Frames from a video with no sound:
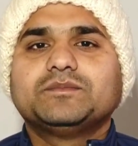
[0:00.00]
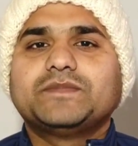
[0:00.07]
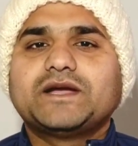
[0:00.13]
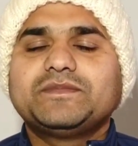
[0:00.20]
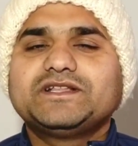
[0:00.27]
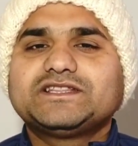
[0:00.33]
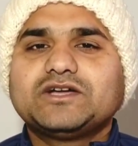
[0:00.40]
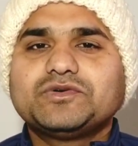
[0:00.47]

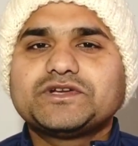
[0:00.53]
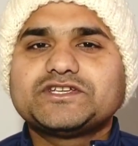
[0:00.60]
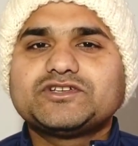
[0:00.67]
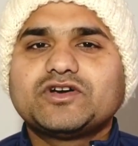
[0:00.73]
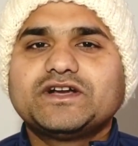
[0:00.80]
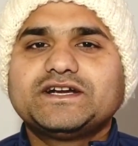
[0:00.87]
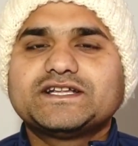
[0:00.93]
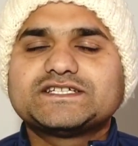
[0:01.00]
मैं मिलता हूँ
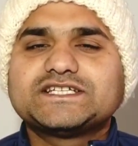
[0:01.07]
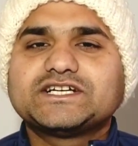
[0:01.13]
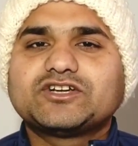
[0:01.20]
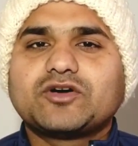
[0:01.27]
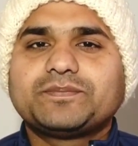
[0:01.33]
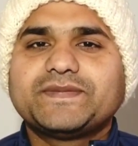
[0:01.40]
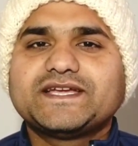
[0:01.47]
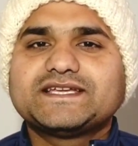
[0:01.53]
किसी और इंटरेस्टिंग
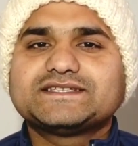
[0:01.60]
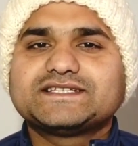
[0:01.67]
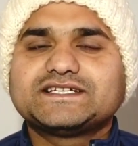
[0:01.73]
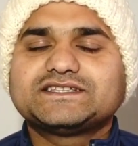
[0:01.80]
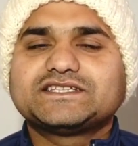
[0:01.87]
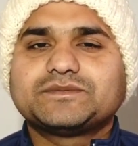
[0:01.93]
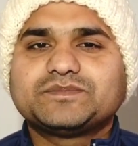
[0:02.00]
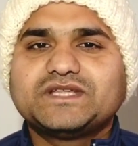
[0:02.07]
टॉपिक के
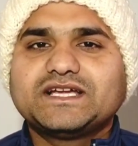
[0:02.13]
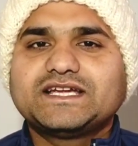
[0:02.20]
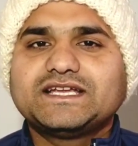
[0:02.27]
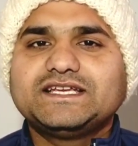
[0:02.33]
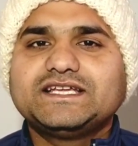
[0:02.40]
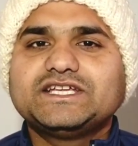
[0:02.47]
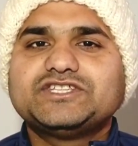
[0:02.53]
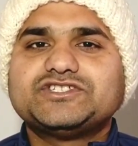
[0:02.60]
साथ तब तक
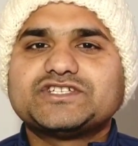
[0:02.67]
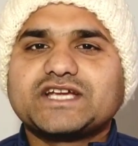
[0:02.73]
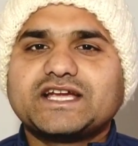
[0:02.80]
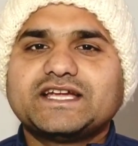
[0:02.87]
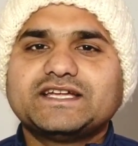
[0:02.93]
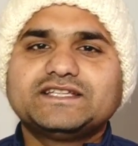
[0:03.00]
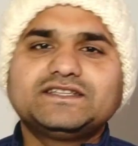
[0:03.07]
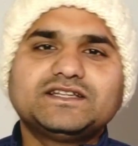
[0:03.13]
के लिए
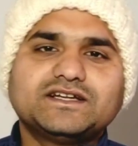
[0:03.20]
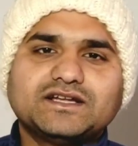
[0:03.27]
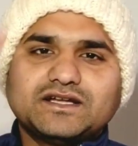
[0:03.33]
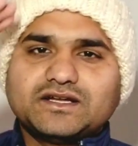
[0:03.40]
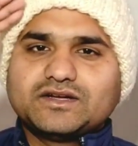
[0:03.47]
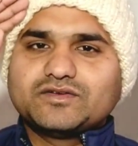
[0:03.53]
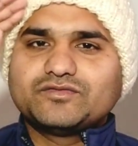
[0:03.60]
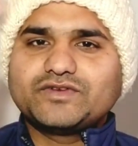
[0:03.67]
जय हिंद
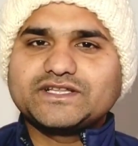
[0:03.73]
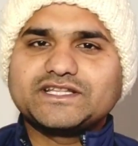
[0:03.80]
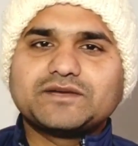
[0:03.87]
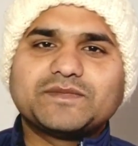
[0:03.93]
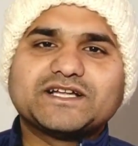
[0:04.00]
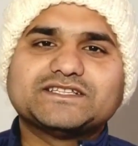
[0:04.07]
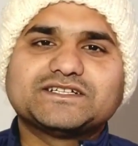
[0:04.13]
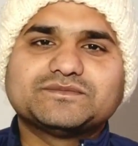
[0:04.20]

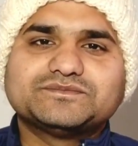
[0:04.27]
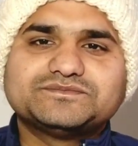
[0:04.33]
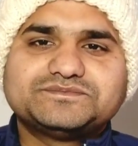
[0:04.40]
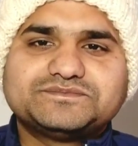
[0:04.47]
वंदे मातरम